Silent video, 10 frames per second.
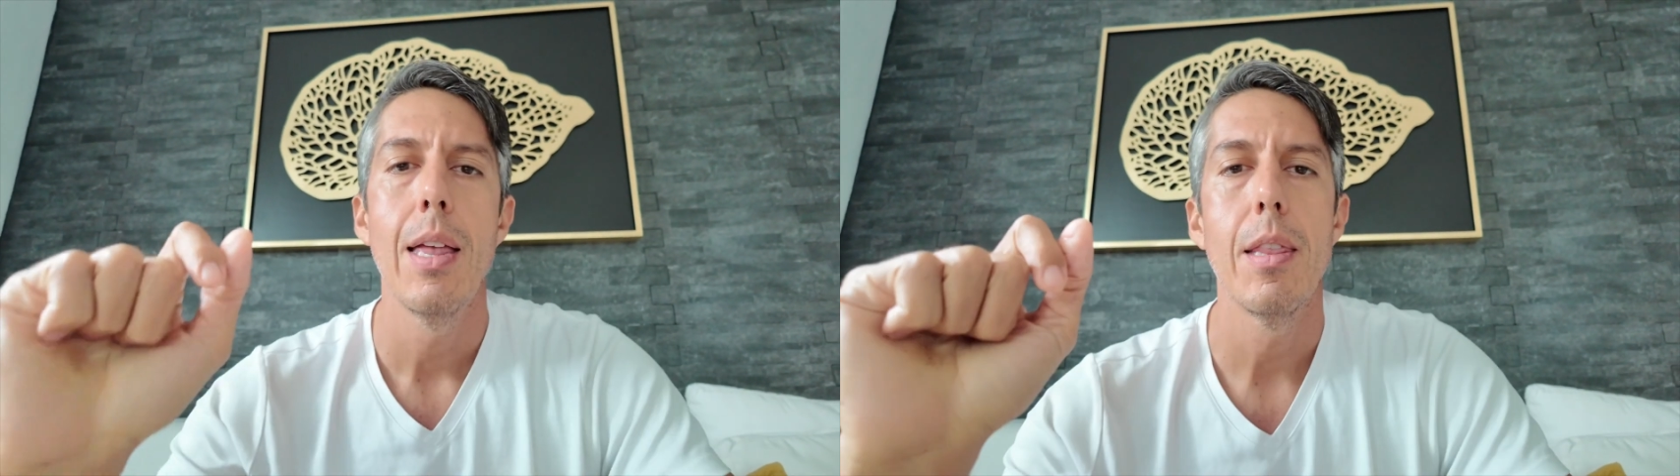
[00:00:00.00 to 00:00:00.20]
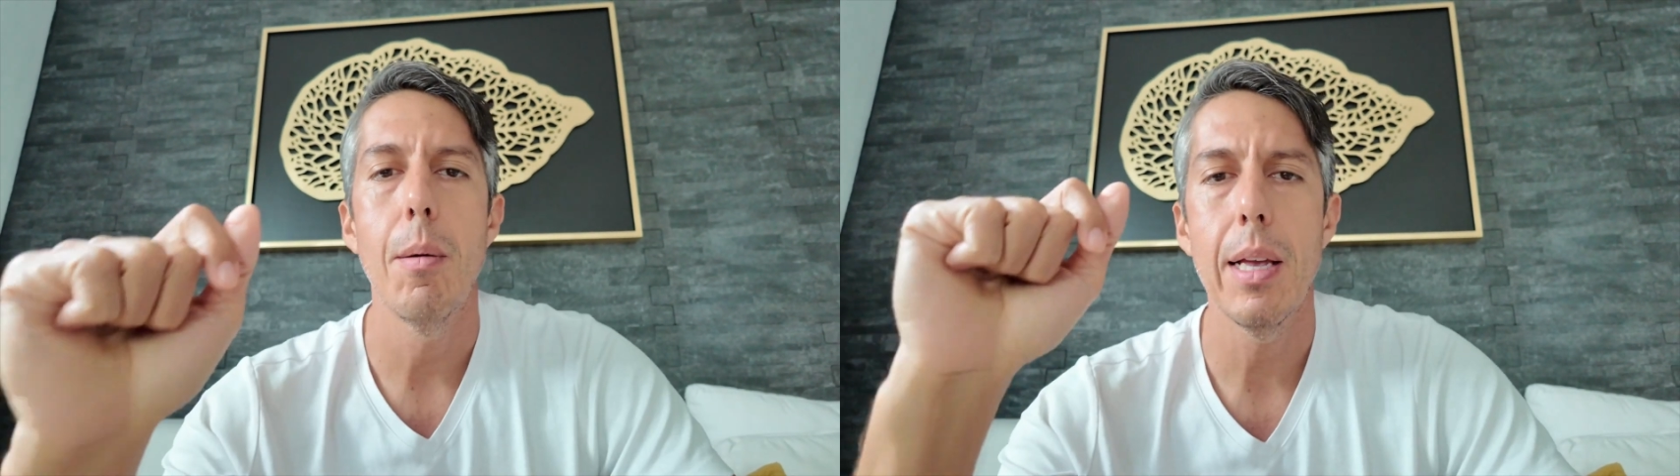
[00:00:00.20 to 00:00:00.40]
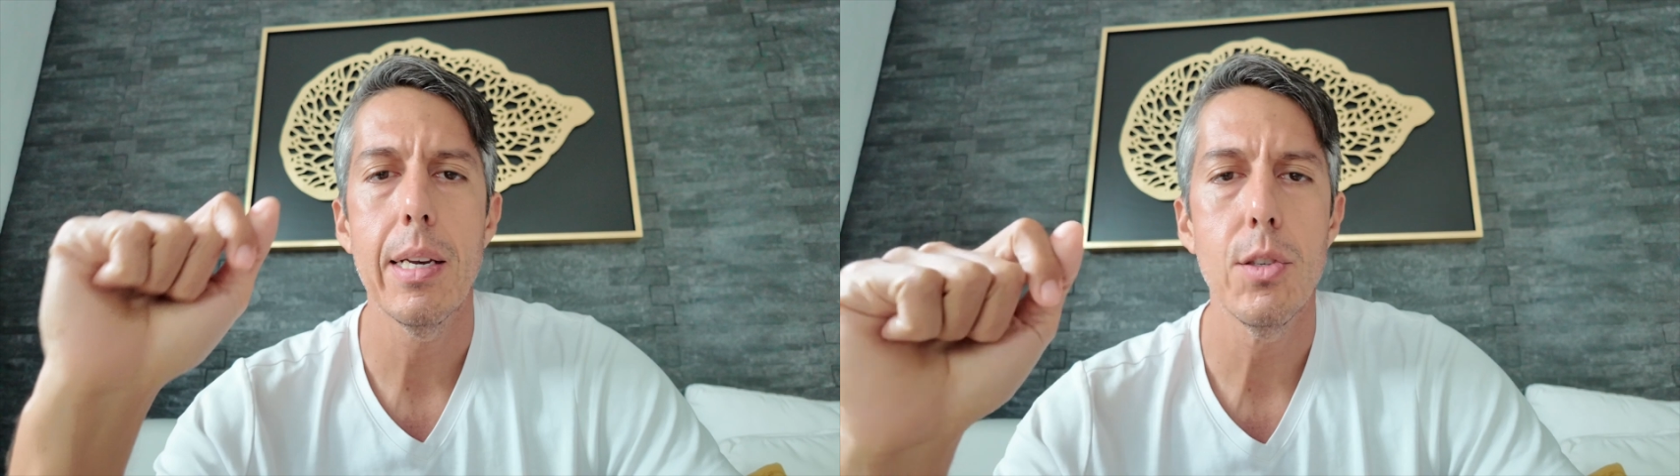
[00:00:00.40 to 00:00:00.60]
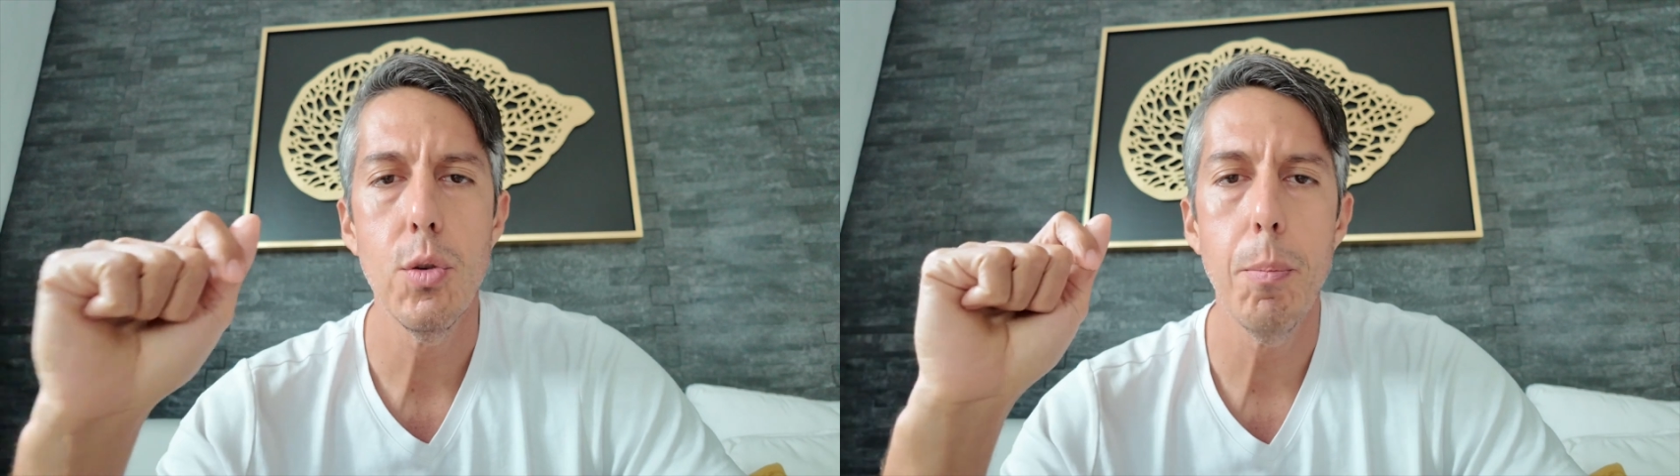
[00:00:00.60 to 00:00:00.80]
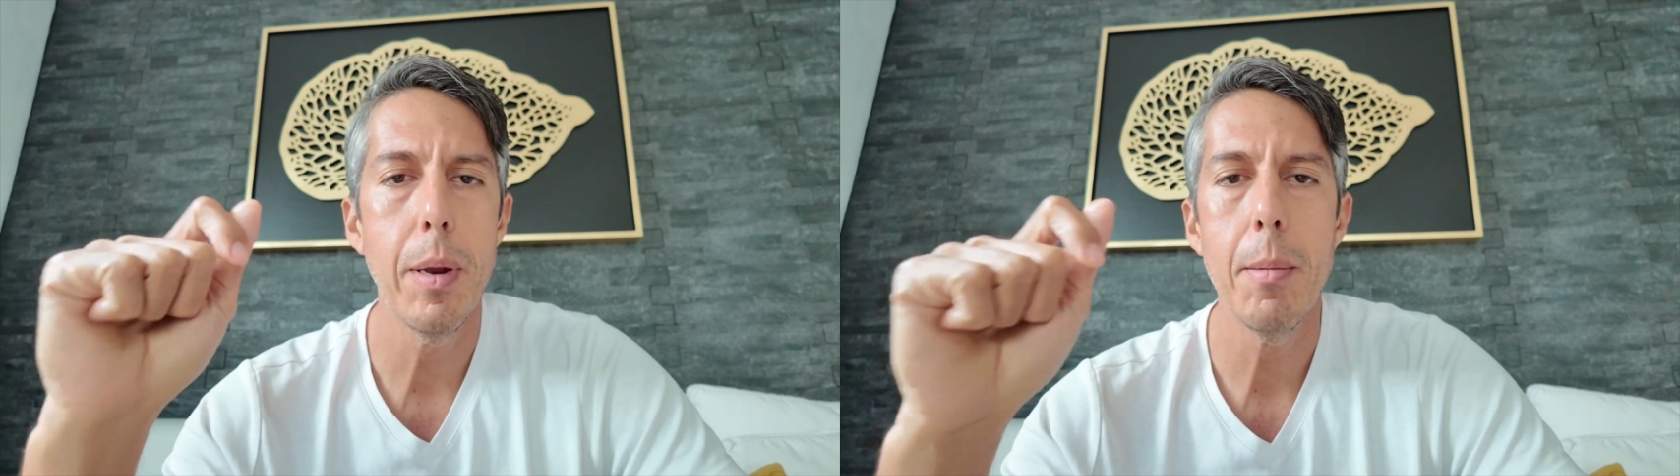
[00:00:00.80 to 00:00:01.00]
de verdad que es
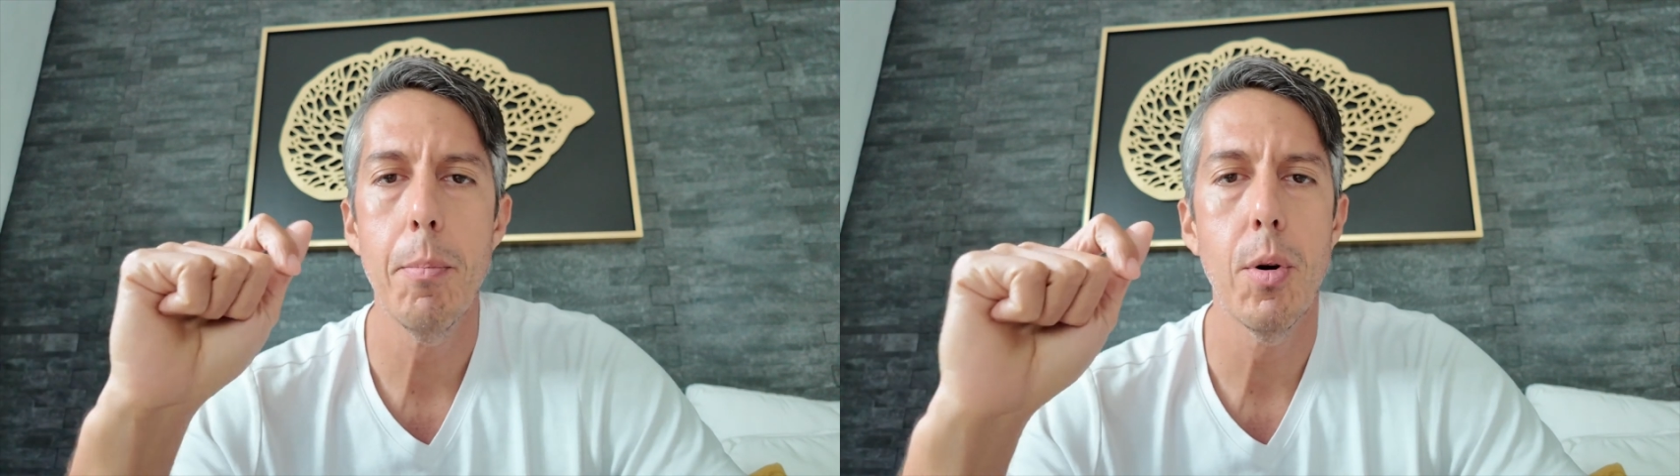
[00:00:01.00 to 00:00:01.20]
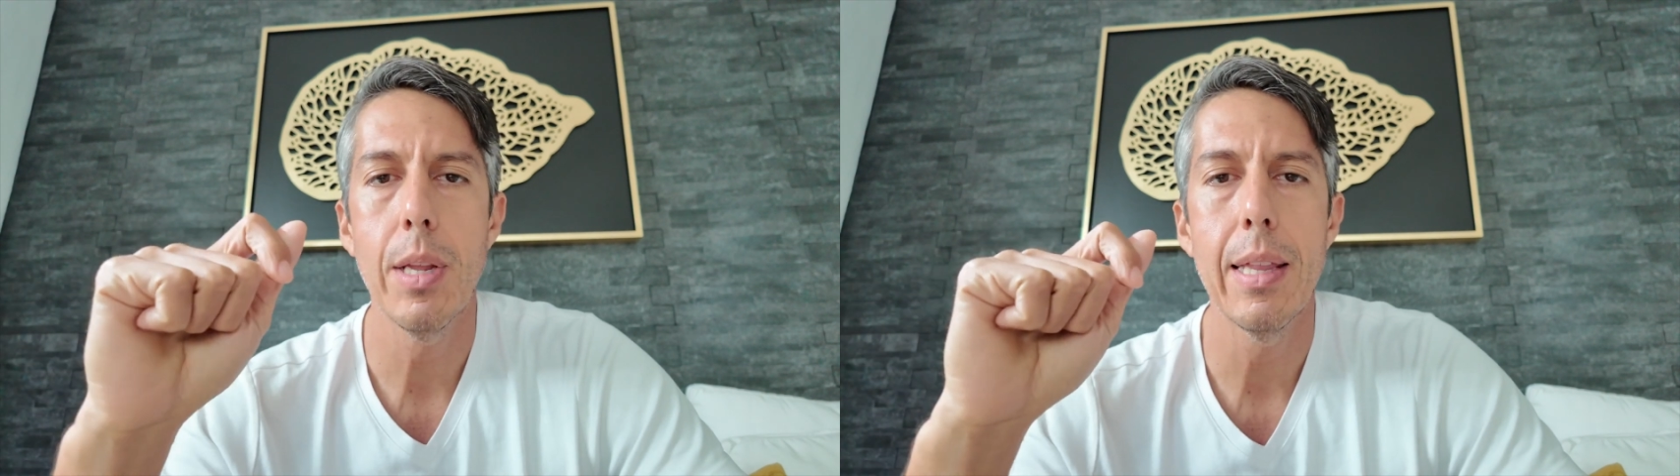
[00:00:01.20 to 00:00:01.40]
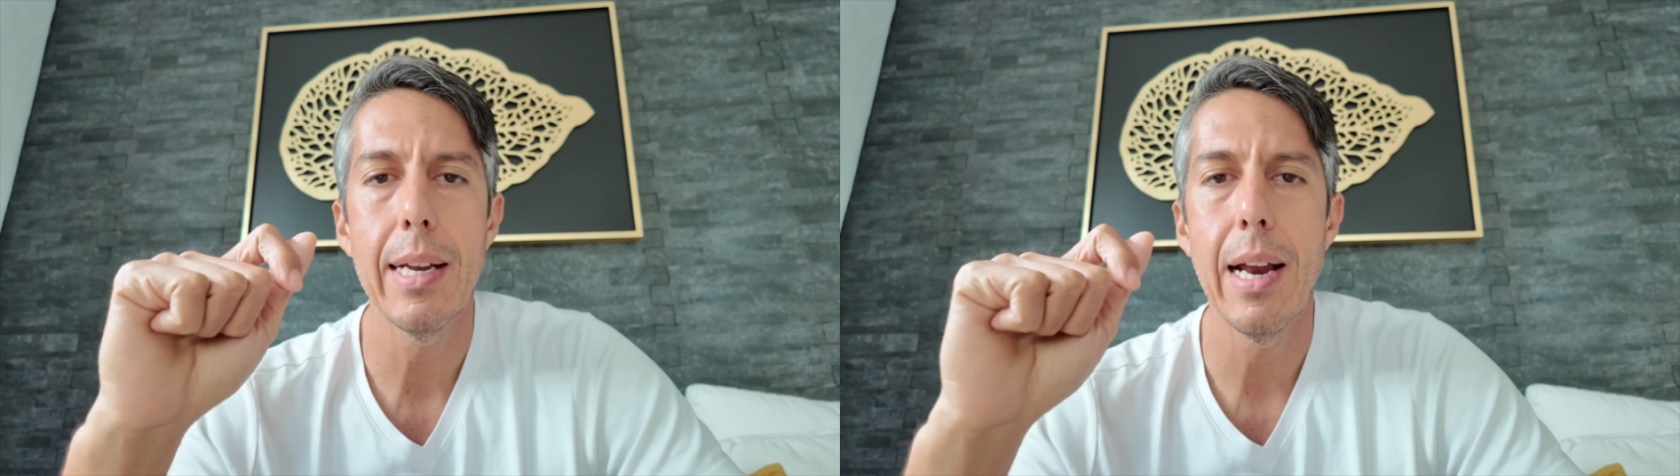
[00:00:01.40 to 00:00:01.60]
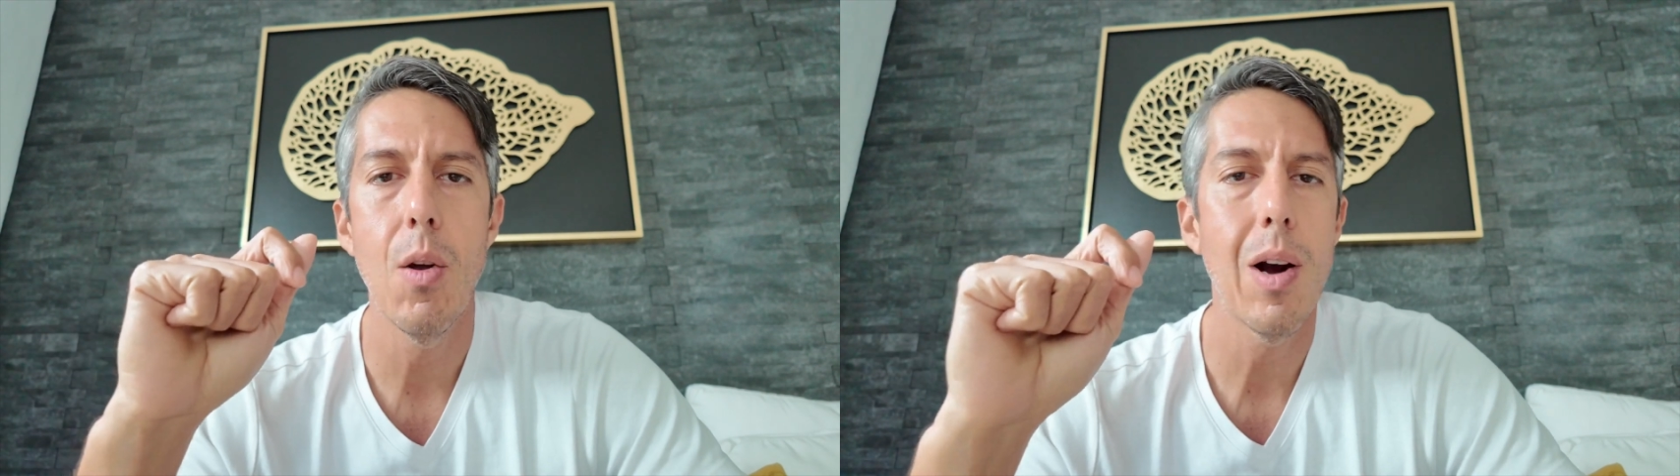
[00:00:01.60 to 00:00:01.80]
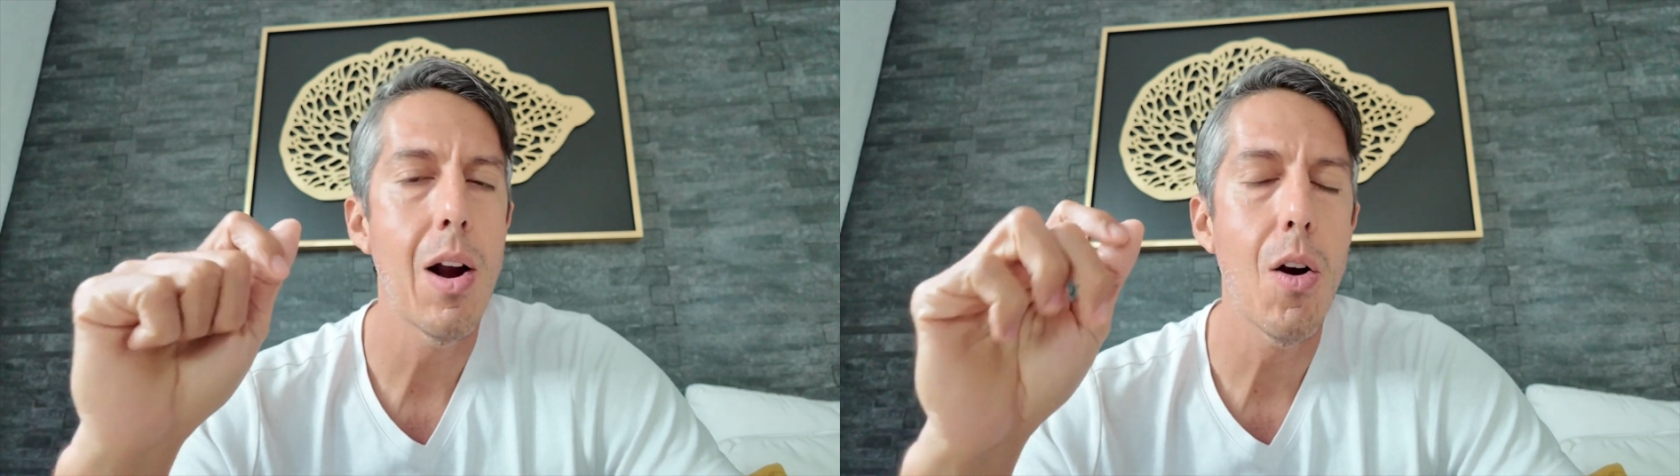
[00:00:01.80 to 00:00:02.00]
súper importante que
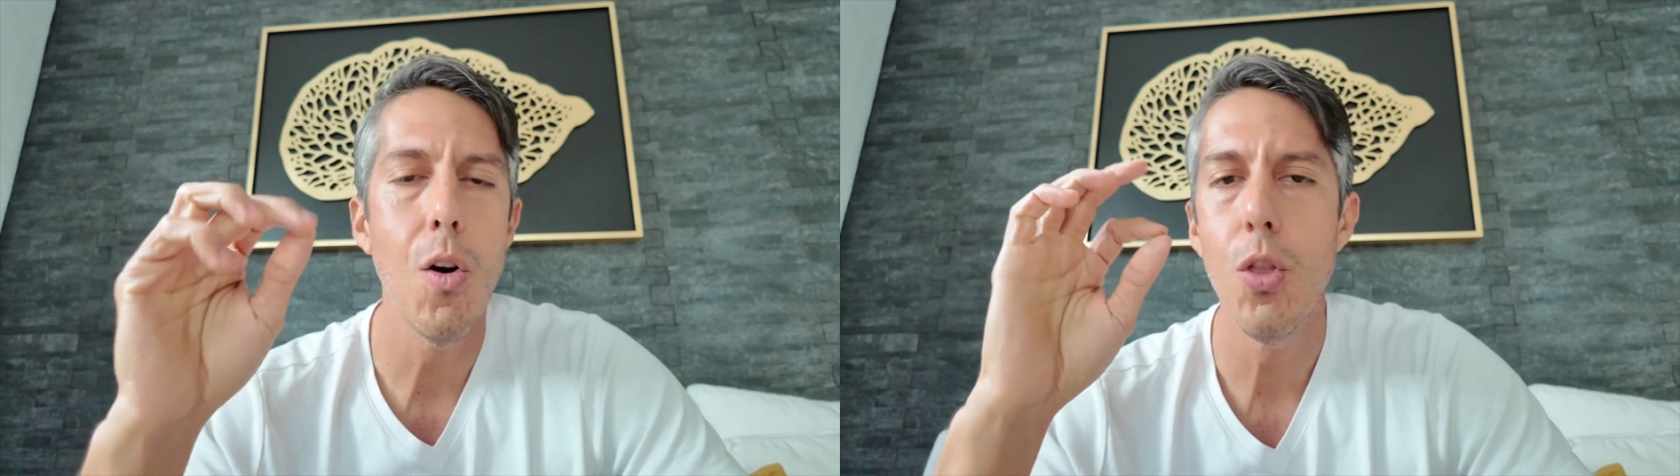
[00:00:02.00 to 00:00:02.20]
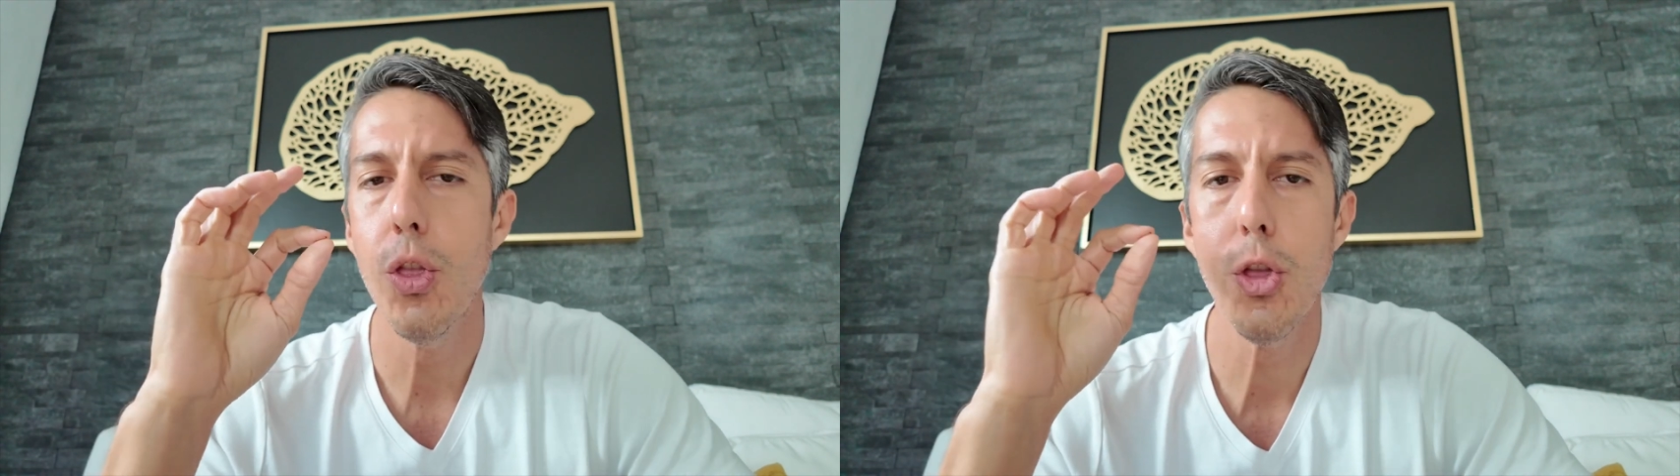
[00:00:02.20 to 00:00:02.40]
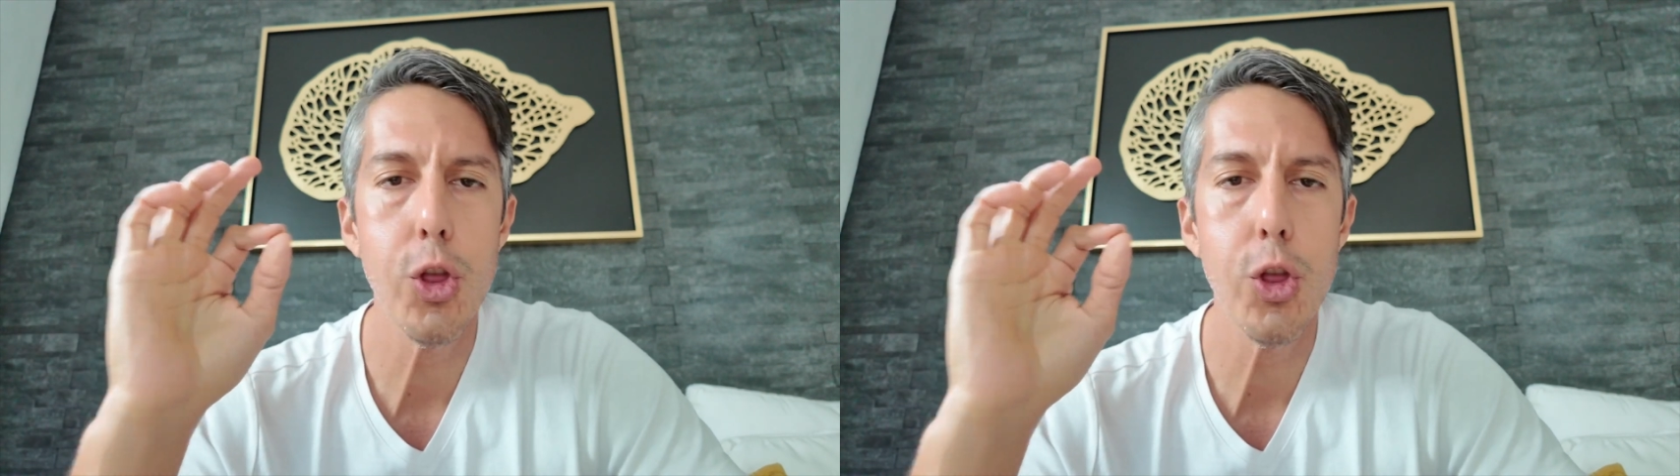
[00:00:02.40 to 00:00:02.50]
lo hagan con